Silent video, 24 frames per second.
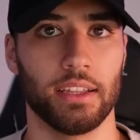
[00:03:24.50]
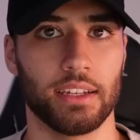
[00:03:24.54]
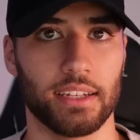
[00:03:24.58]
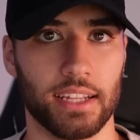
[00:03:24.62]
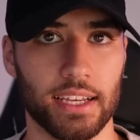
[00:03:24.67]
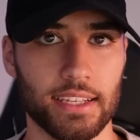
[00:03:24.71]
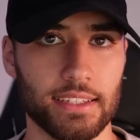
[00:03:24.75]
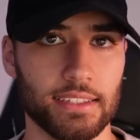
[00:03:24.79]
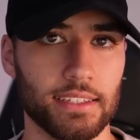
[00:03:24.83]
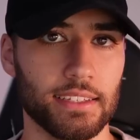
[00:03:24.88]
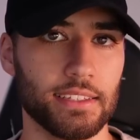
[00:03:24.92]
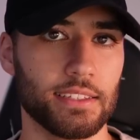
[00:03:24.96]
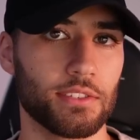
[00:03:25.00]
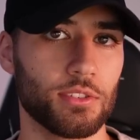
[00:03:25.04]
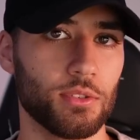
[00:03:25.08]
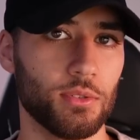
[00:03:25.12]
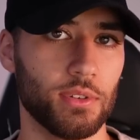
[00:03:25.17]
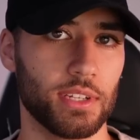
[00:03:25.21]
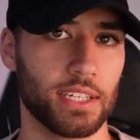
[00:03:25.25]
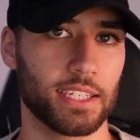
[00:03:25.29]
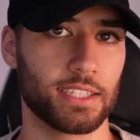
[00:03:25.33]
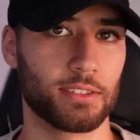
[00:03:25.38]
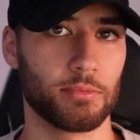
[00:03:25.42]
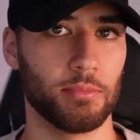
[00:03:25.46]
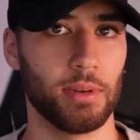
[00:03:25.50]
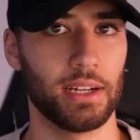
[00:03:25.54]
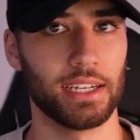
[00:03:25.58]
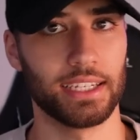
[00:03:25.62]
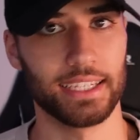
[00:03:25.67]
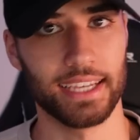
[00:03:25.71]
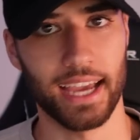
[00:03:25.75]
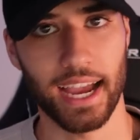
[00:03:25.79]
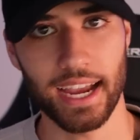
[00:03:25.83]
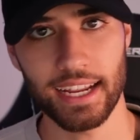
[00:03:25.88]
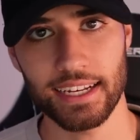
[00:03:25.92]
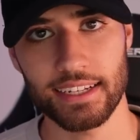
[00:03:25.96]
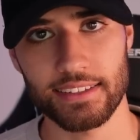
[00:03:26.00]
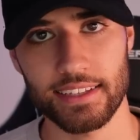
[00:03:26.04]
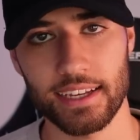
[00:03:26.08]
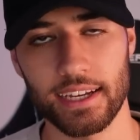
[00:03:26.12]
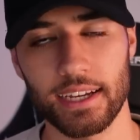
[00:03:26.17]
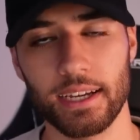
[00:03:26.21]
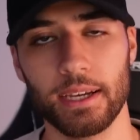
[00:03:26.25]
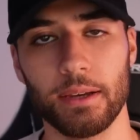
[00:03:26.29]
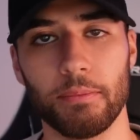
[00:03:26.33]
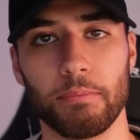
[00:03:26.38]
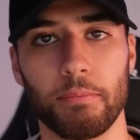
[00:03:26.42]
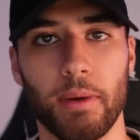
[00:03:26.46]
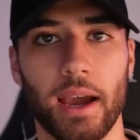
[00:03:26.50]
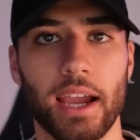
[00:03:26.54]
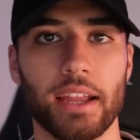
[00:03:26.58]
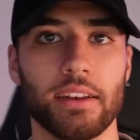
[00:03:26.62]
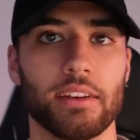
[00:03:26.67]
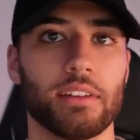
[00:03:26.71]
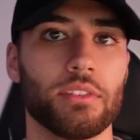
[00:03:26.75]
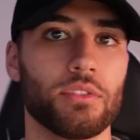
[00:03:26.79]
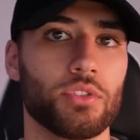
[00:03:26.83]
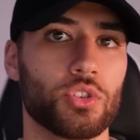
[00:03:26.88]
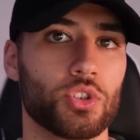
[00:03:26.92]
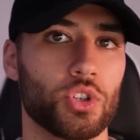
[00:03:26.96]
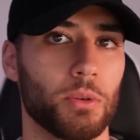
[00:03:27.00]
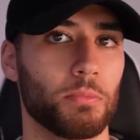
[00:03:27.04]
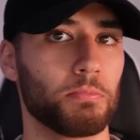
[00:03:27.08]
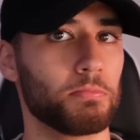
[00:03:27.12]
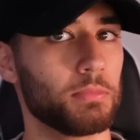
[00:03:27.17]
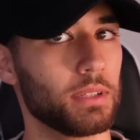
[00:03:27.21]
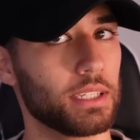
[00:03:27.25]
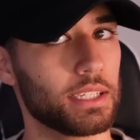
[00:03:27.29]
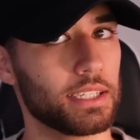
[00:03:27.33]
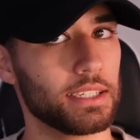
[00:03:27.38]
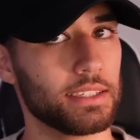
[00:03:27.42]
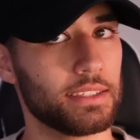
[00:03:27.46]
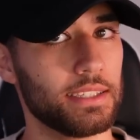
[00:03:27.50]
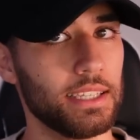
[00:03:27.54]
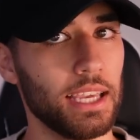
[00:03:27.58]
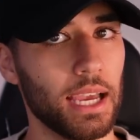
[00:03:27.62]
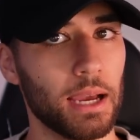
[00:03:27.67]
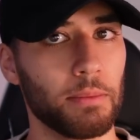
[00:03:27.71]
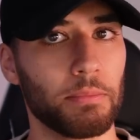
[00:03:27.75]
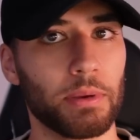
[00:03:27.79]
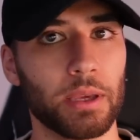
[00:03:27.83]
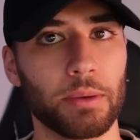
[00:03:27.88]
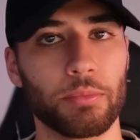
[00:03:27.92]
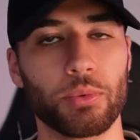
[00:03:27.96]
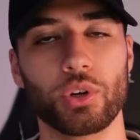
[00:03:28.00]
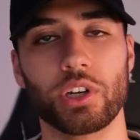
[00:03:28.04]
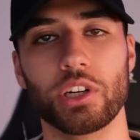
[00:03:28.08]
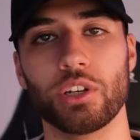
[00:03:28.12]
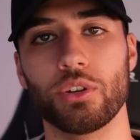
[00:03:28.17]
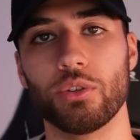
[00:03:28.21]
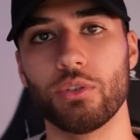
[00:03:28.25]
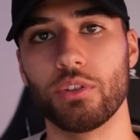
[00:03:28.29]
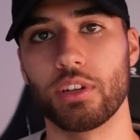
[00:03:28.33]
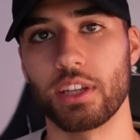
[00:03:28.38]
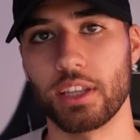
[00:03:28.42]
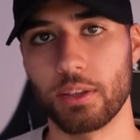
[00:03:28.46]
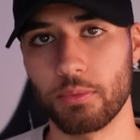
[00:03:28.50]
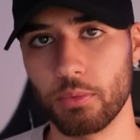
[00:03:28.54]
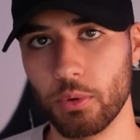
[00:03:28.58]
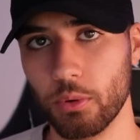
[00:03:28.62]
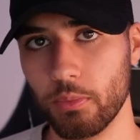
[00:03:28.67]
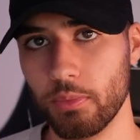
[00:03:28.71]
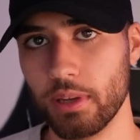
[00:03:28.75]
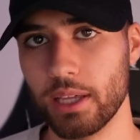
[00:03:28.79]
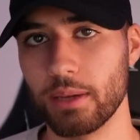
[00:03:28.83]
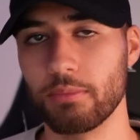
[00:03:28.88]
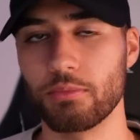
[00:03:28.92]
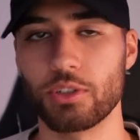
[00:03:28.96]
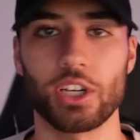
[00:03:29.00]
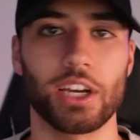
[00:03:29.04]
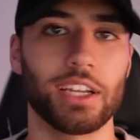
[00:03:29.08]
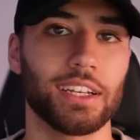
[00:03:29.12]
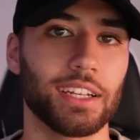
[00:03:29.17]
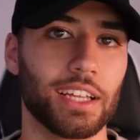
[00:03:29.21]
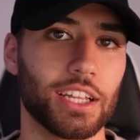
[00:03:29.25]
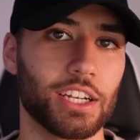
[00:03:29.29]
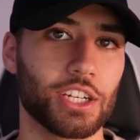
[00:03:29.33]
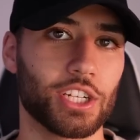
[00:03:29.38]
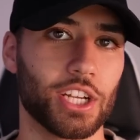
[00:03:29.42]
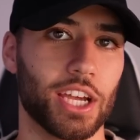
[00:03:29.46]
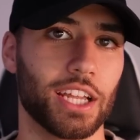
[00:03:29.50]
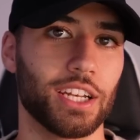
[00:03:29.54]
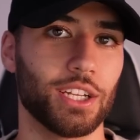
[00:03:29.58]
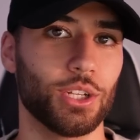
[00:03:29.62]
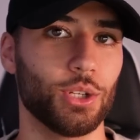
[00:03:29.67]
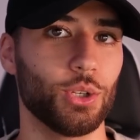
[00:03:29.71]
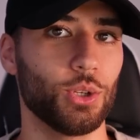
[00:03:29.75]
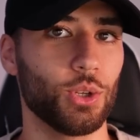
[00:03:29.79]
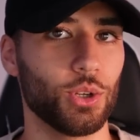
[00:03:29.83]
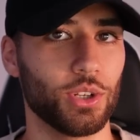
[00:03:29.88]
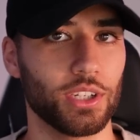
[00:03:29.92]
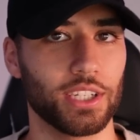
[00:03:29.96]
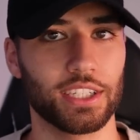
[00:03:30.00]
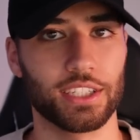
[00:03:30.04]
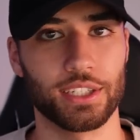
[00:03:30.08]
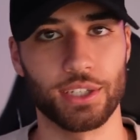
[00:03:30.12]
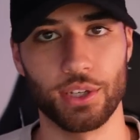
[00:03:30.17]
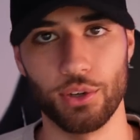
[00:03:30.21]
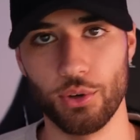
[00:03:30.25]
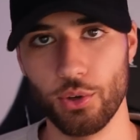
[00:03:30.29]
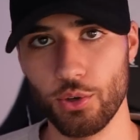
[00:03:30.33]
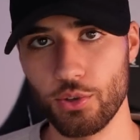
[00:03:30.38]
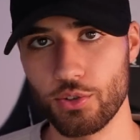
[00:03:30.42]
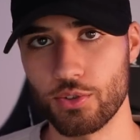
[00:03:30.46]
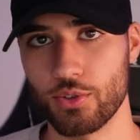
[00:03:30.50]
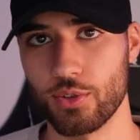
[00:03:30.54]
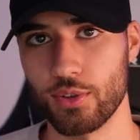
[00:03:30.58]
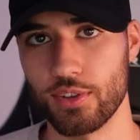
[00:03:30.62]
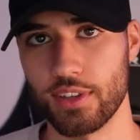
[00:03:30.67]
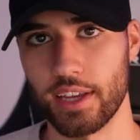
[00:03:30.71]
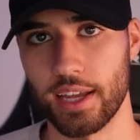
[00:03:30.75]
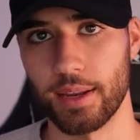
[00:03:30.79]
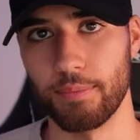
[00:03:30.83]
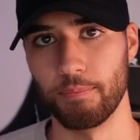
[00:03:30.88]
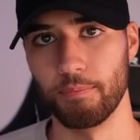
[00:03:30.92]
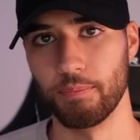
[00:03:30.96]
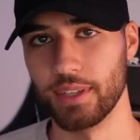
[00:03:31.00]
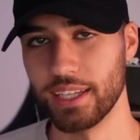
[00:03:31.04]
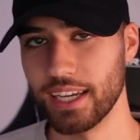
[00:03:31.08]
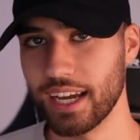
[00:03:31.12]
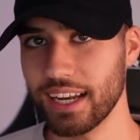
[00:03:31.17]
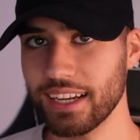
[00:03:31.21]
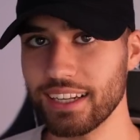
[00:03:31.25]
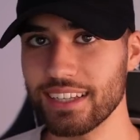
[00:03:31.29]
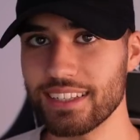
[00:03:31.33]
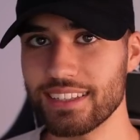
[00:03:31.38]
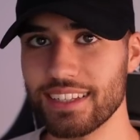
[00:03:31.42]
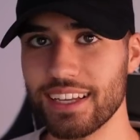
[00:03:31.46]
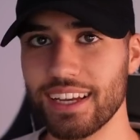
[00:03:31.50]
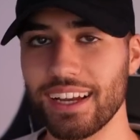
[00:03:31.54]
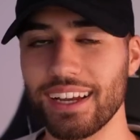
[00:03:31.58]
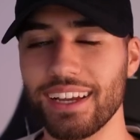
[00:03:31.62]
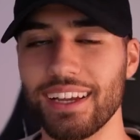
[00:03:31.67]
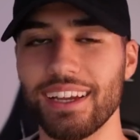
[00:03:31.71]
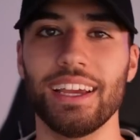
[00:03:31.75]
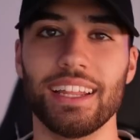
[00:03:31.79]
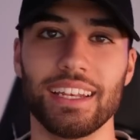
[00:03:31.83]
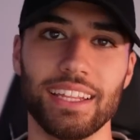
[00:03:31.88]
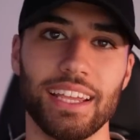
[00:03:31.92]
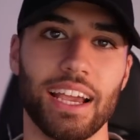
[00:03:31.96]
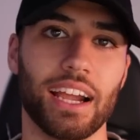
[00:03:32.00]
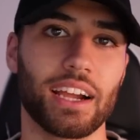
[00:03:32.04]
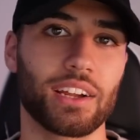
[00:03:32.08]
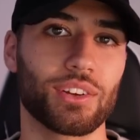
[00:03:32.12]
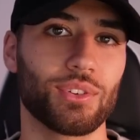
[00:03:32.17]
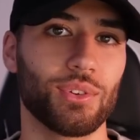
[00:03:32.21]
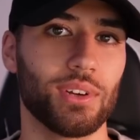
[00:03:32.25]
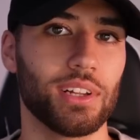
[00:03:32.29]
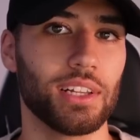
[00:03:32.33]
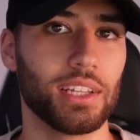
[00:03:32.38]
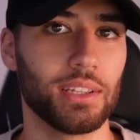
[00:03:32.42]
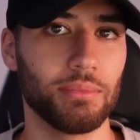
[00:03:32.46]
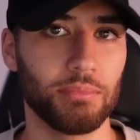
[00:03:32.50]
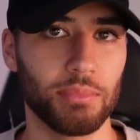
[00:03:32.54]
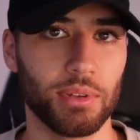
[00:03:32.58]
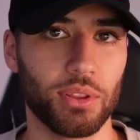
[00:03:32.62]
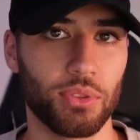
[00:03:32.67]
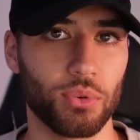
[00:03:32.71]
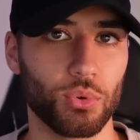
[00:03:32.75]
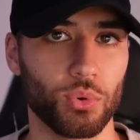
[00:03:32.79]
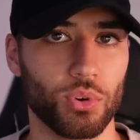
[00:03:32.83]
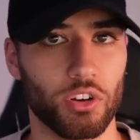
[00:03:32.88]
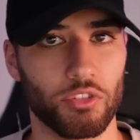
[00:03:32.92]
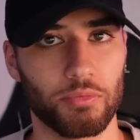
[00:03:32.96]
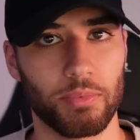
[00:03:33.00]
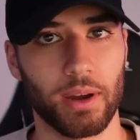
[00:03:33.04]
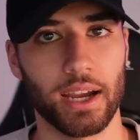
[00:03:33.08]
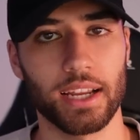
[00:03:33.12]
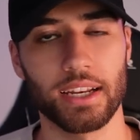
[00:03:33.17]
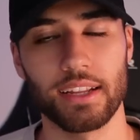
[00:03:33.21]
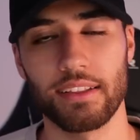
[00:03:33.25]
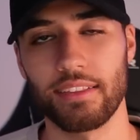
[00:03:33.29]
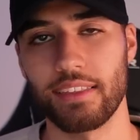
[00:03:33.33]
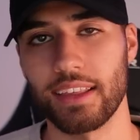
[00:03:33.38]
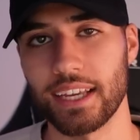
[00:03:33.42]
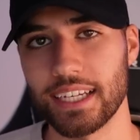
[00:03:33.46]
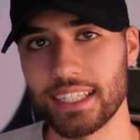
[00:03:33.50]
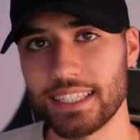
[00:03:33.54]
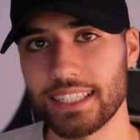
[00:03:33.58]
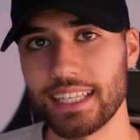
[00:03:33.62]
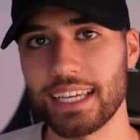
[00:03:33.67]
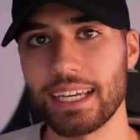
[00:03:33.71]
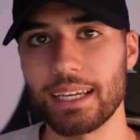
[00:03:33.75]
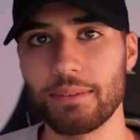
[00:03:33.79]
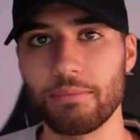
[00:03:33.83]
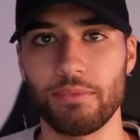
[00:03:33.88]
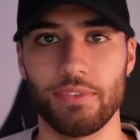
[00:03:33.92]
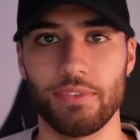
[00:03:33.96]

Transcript: Das ist zunächst mal die eine Sache, Binance stoppt BTC-Abhebungen und das Problem scheint anscheinend noch nicht gelöst zu sein. Die andere Sache, die aktuell in Bezug auf Binance extrem